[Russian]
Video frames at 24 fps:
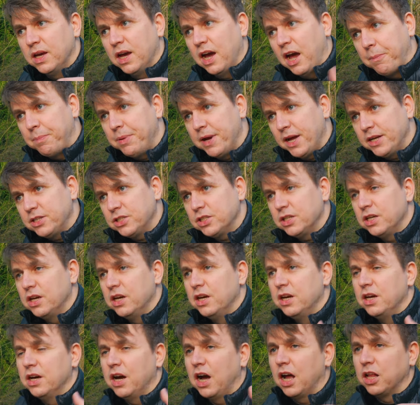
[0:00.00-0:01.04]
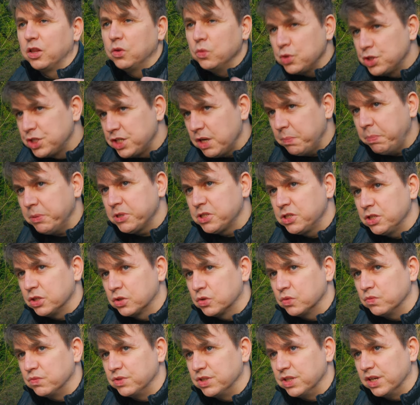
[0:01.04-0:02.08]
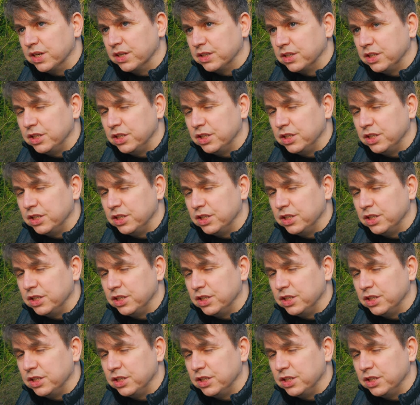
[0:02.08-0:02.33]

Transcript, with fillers: Опять же, одну щепочницу взять,